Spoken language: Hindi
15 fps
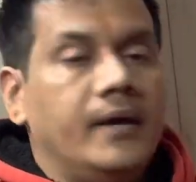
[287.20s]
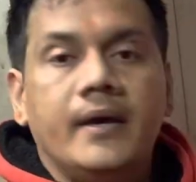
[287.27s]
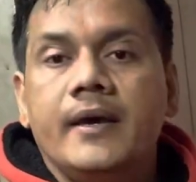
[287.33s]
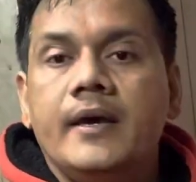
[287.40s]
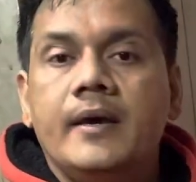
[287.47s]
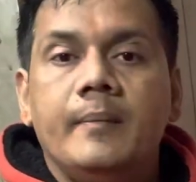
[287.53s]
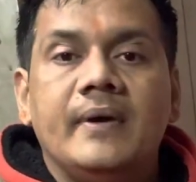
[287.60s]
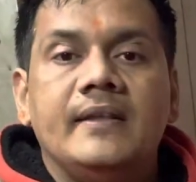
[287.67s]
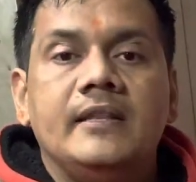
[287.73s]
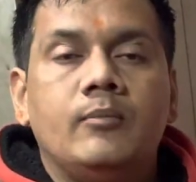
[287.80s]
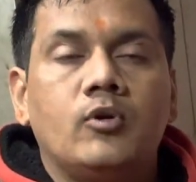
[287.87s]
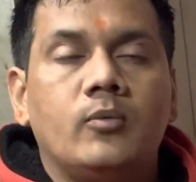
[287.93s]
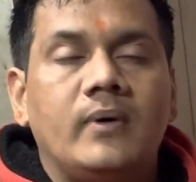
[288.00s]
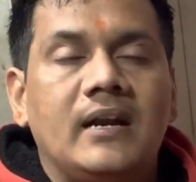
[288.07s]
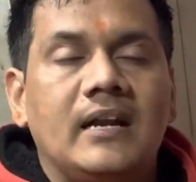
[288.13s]
हे
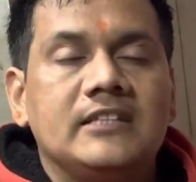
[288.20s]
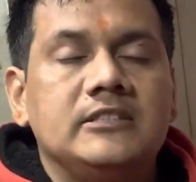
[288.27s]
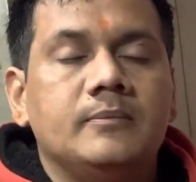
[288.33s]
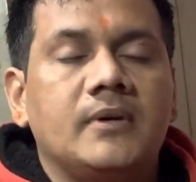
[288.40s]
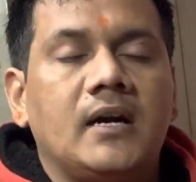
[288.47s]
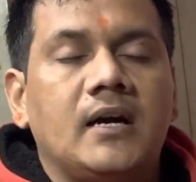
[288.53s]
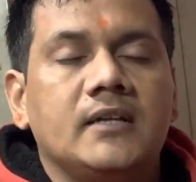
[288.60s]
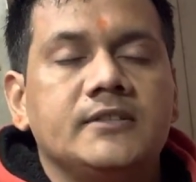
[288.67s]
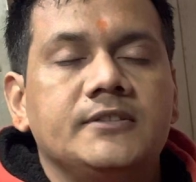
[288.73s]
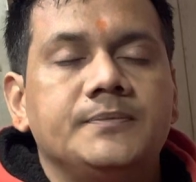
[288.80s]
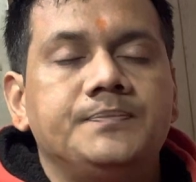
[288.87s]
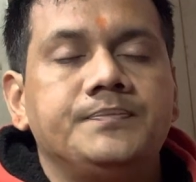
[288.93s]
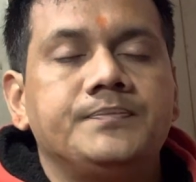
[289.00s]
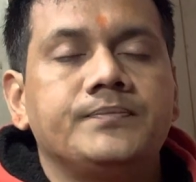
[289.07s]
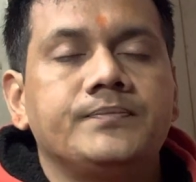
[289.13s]
मेहंदीपुर बालाजी महाराज
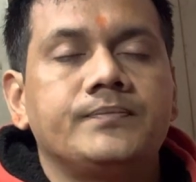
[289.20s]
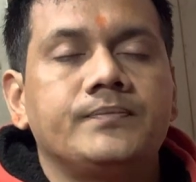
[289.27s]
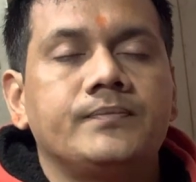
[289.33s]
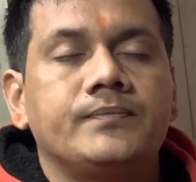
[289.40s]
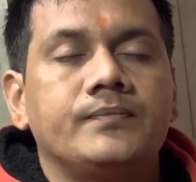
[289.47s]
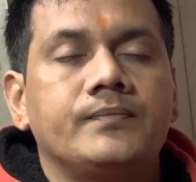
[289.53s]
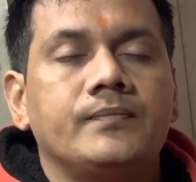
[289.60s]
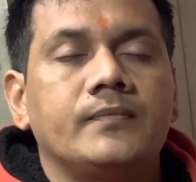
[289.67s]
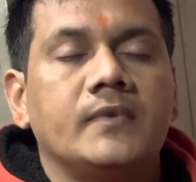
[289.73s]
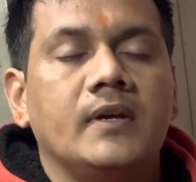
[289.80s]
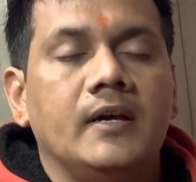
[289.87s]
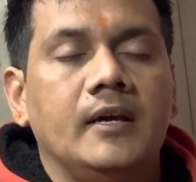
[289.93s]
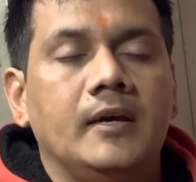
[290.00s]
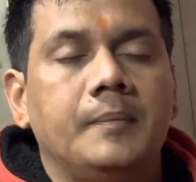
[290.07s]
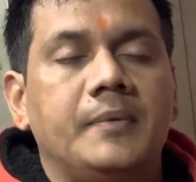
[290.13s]

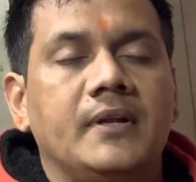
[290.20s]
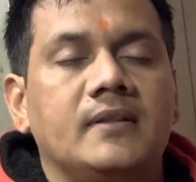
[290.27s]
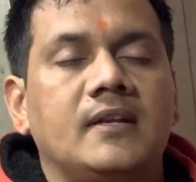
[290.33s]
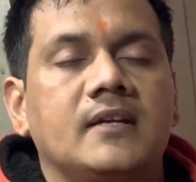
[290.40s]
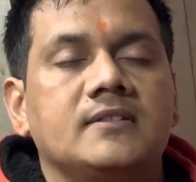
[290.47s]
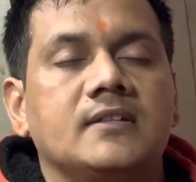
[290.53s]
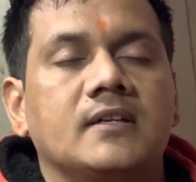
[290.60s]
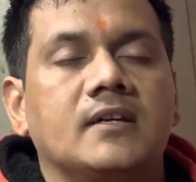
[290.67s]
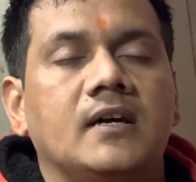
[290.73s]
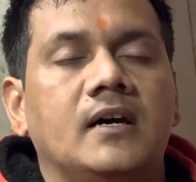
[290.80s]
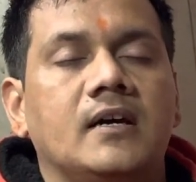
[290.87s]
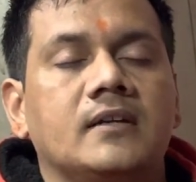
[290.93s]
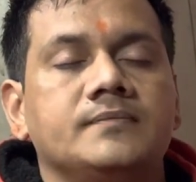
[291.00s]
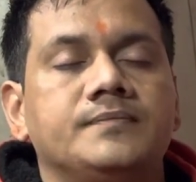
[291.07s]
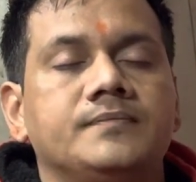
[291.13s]
हे प्रेतरा
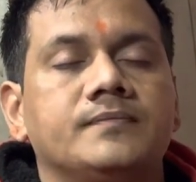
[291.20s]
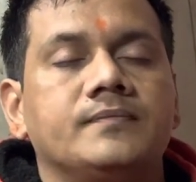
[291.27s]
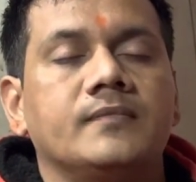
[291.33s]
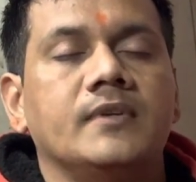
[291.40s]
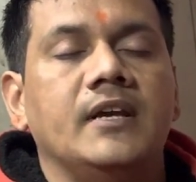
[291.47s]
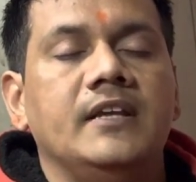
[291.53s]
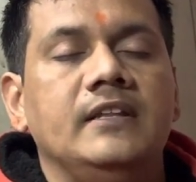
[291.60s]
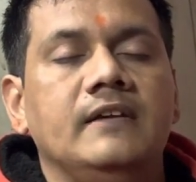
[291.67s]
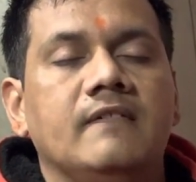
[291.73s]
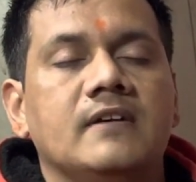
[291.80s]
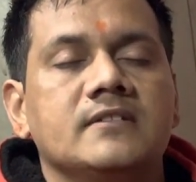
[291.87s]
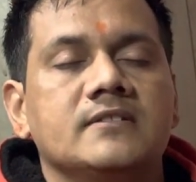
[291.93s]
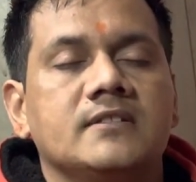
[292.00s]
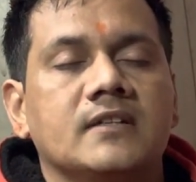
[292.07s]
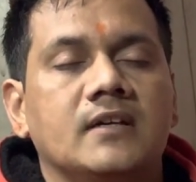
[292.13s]
सरकार हे
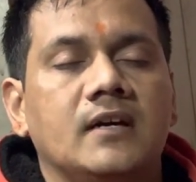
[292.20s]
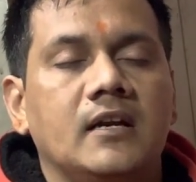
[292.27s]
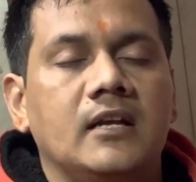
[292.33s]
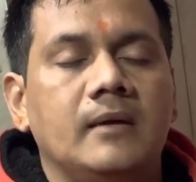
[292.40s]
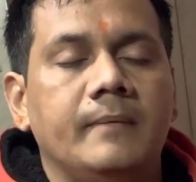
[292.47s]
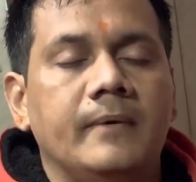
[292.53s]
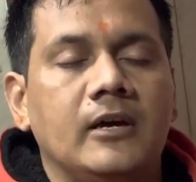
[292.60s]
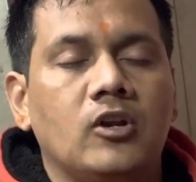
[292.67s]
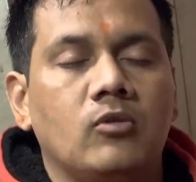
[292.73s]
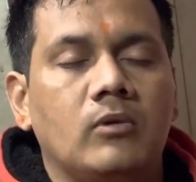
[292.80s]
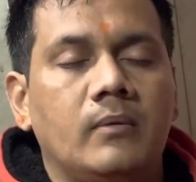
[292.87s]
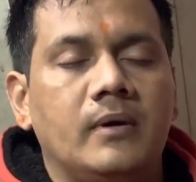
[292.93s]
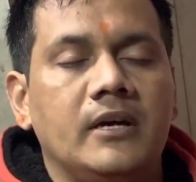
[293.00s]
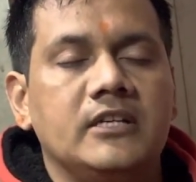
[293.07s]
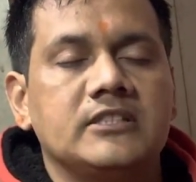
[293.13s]
दीवान सरकार हे भैरव
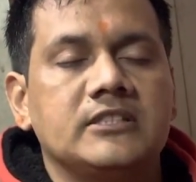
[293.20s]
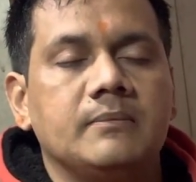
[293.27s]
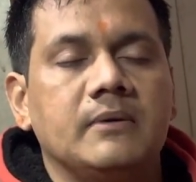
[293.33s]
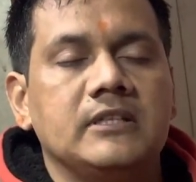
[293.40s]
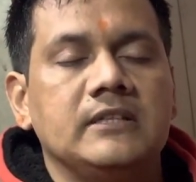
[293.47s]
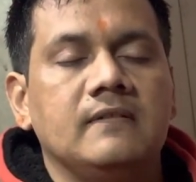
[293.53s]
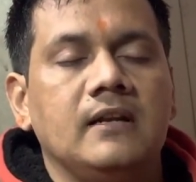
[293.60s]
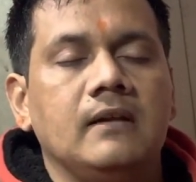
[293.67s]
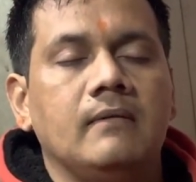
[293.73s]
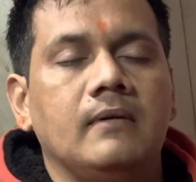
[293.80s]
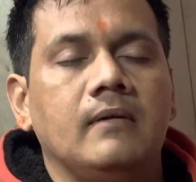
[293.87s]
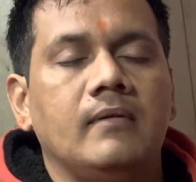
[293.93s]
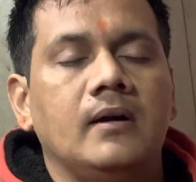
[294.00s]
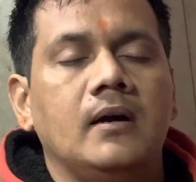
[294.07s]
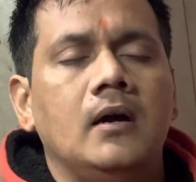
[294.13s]
बाबा हे समाधि वाले
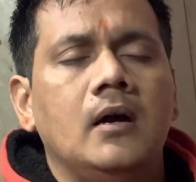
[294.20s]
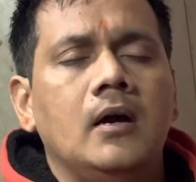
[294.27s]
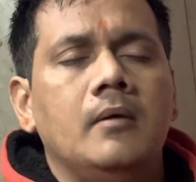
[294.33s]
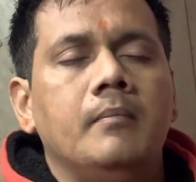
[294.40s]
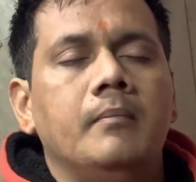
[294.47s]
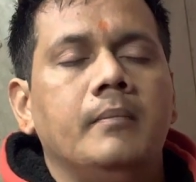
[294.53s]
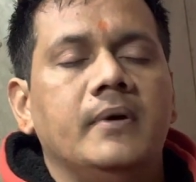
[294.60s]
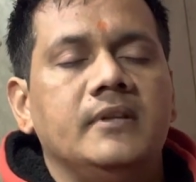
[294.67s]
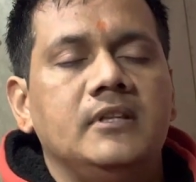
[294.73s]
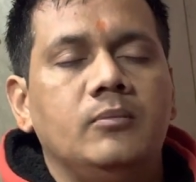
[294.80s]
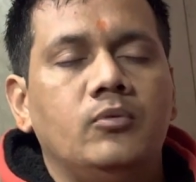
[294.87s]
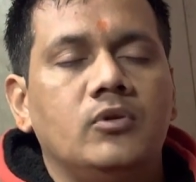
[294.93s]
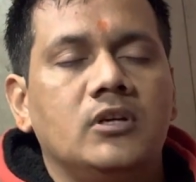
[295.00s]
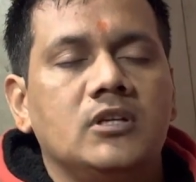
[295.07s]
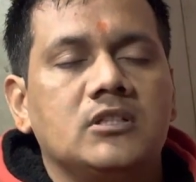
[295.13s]
बाबा
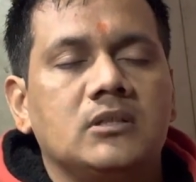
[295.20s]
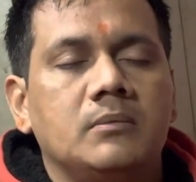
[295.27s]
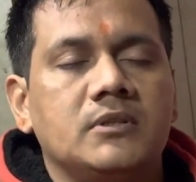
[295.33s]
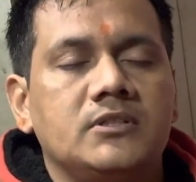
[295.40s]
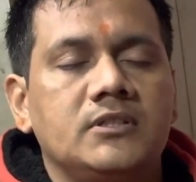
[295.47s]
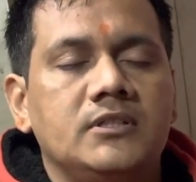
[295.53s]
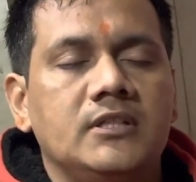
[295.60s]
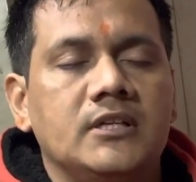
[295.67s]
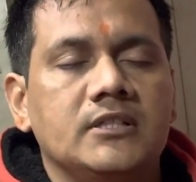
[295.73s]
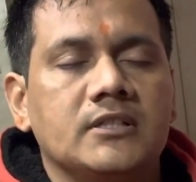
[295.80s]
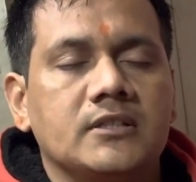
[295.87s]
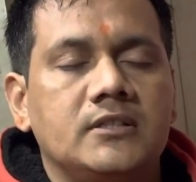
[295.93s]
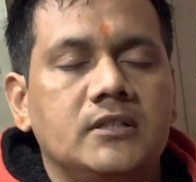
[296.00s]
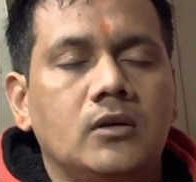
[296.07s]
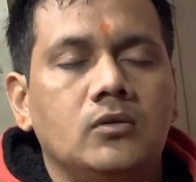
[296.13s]
मेहंदीपुर की समझ सिद्धिया
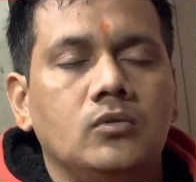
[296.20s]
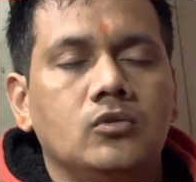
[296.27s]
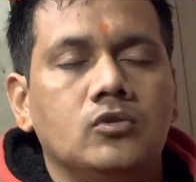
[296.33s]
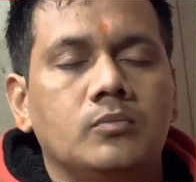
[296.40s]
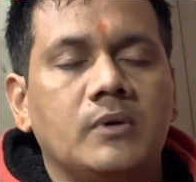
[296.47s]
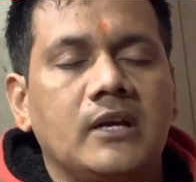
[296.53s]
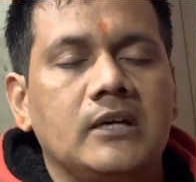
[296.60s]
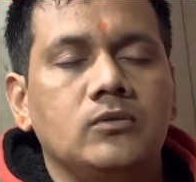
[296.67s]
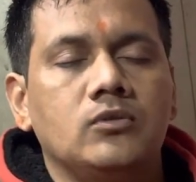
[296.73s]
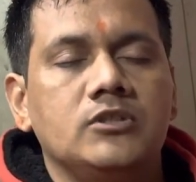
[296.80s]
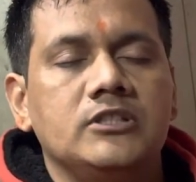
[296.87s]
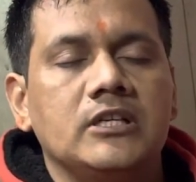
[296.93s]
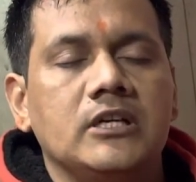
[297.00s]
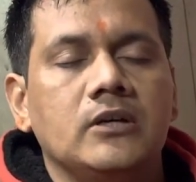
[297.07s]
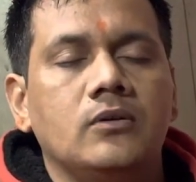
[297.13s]
शक्ति और दूत महाराजों की
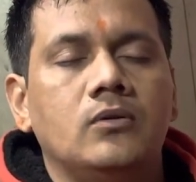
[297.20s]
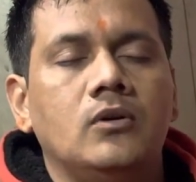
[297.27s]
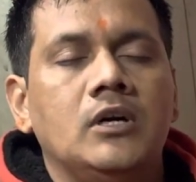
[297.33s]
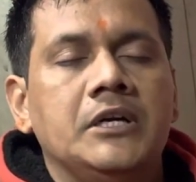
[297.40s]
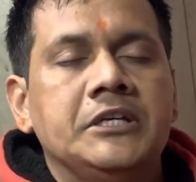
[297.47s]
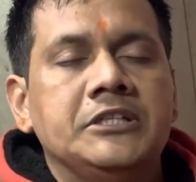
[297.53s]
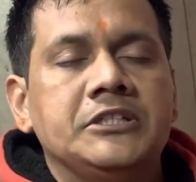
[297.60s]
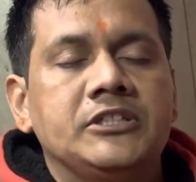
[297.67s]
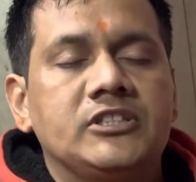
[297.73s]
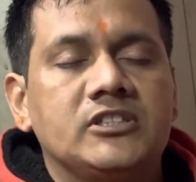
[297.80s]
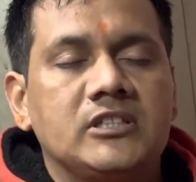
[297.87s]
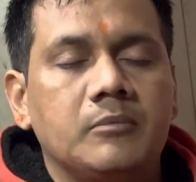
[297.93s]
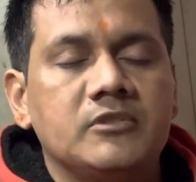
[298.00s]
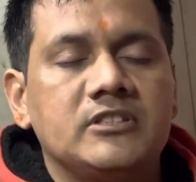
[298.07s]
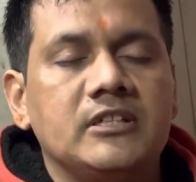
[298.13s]
जय हो
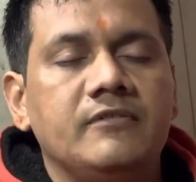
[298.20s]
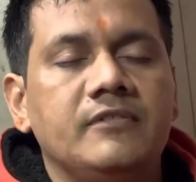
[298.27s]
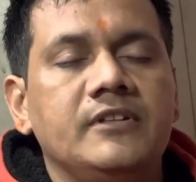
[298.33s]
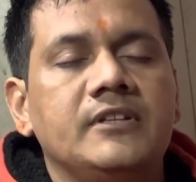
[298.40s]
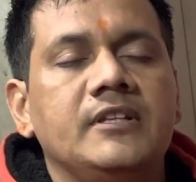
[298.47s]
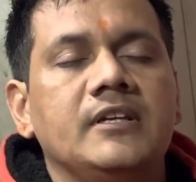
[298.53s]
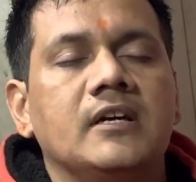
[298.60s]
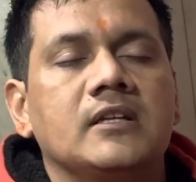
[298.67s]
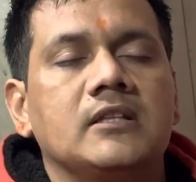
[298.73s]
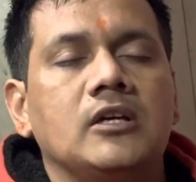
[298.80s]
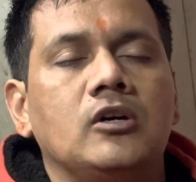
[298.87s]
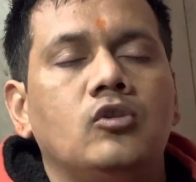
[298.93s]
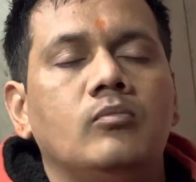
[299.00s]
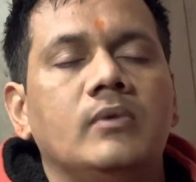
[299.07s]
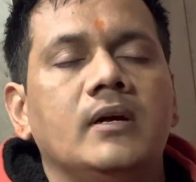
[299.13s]
सबसे विनती करता
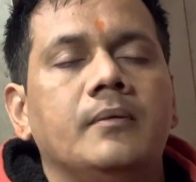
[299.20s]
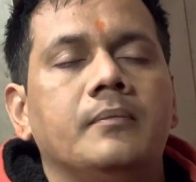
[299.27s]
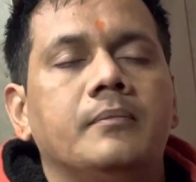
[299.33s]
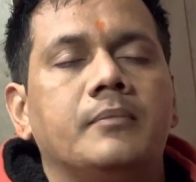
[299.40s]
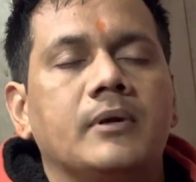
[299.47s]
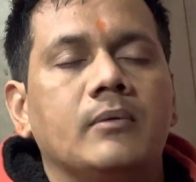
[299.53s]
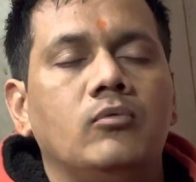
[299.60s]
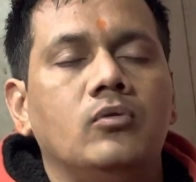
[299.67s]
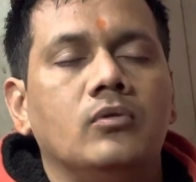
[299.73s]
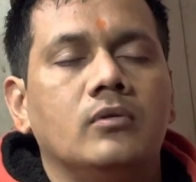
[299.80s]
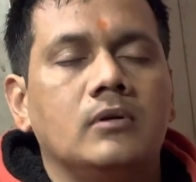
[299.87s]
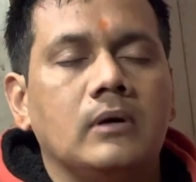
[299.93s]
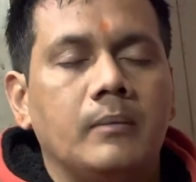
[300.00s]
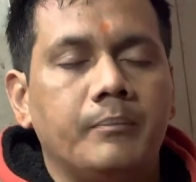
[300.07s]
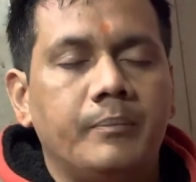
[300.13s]
हूँ मैं प्रभु
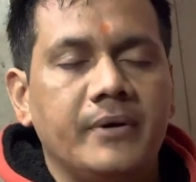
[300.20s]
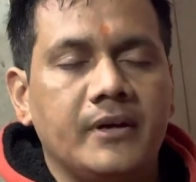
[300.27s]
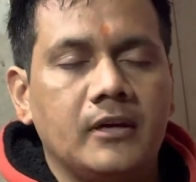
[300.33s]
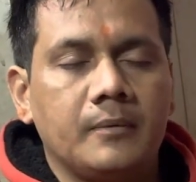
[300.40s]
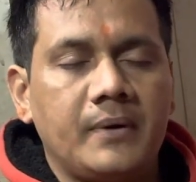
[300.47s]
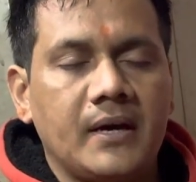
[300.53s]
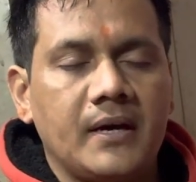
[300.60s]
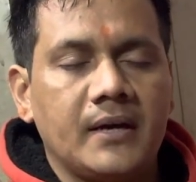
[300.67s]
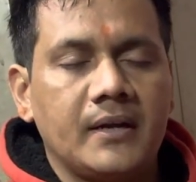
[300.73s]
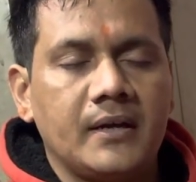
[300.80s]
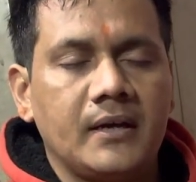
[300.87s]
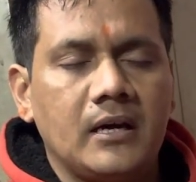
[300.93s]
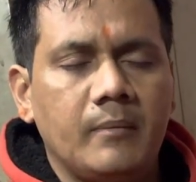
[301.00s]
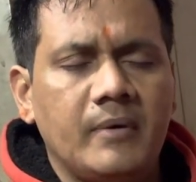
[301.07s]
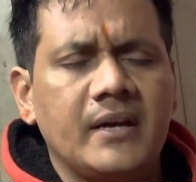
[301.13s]
हम पे कृपा करें
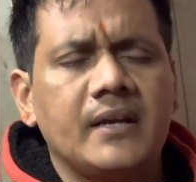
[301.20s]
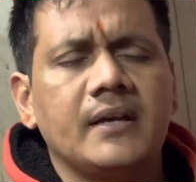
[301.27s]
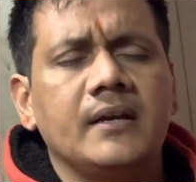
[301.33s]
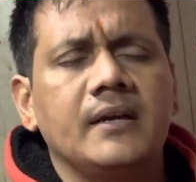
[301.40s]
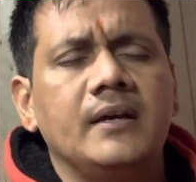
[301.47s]
हमारे